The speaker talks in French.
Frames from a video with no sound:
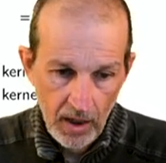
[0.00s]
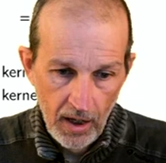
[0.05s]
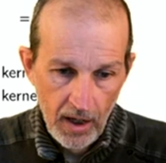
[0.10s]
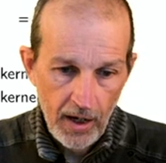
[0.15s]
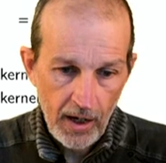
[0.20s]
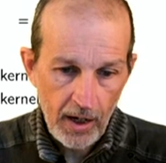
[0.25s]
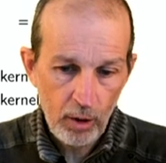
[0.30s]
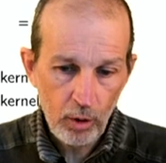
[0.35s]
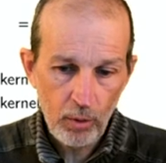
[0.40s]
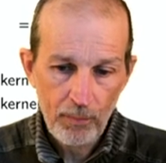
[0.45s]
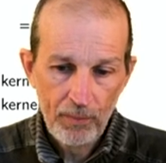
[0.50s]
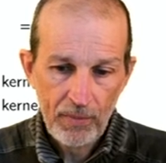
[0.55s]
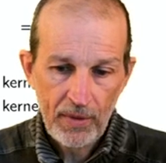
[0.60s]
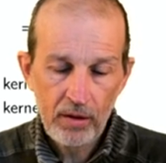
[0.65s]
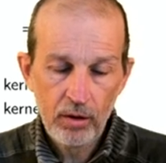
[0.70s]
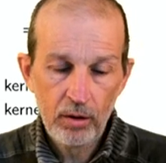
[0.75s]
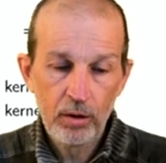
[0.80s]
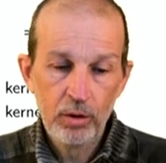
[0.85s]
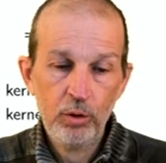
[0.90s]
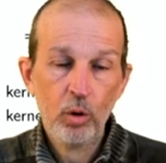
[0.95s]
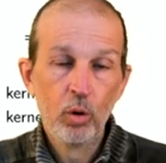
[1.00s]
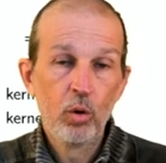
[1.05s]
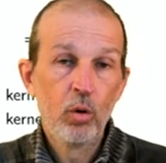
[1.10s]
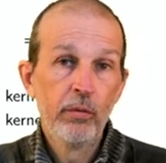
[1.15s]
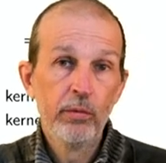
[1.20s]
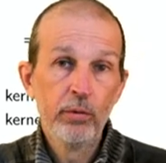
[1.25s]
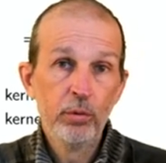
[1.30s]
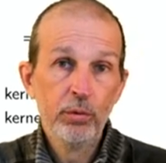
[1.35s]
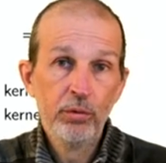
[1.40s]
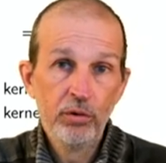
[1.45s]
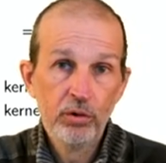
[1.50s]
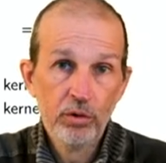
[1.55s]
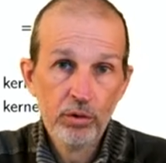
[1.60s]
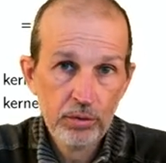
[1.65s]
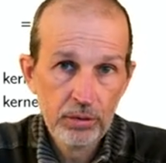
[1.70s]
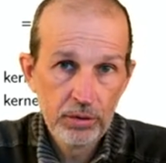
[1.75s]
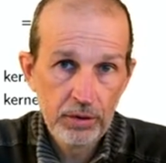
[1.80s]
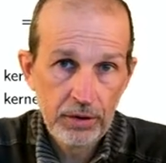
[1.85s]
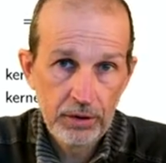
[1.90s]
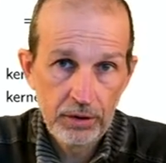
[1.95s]
Alors, euh, nos
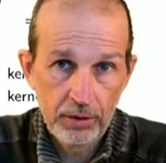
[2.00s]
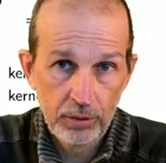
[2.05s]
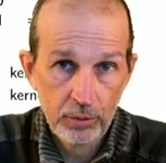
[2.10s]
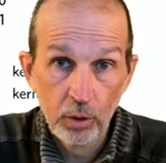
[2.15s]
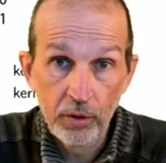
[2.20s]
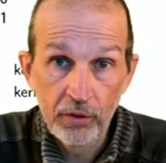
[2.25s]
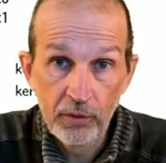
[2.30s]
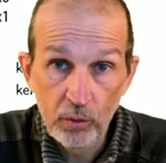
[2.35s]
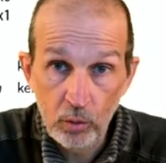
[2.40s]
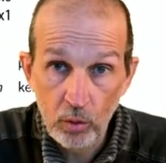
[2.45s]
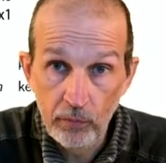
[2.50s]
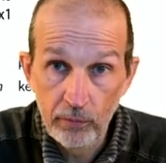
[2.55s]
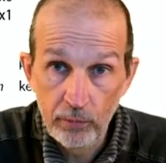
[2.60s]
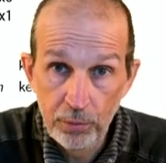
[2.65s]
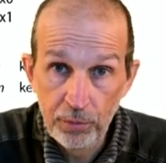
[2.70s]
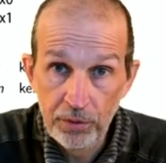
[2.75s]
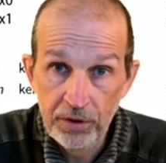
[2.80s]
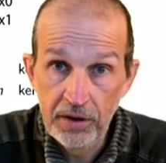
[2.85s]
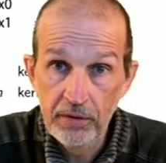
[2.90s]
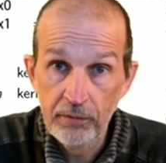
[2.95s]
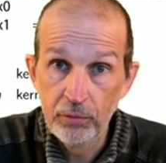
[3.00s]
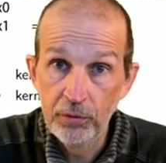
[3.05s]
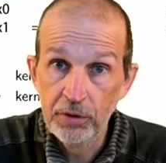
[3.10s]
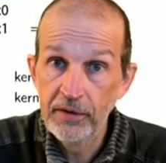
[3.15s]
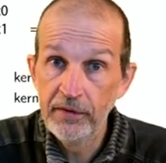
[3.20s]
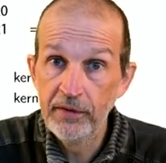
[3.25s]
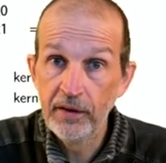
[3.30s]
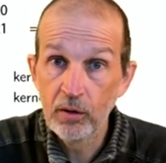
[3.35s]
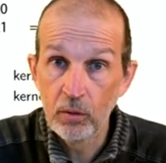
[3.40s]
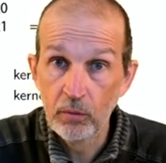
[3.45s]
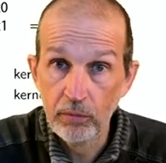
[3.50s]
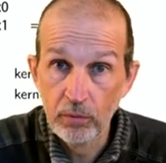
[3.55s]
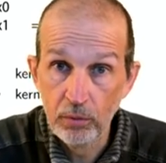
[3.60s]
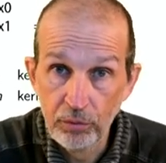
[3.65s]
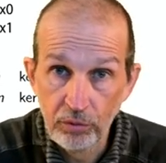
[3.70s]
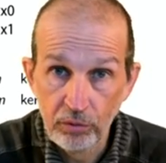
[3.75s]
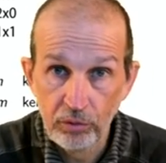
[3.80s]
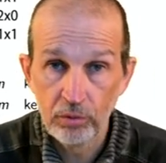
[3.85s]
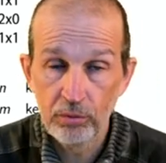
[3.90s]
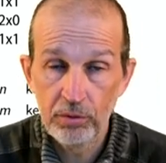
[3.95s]
convolutions, euh, nos réseaux convolutifs utilisent des
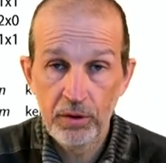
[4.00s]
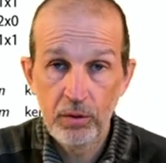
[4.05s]
convolutions.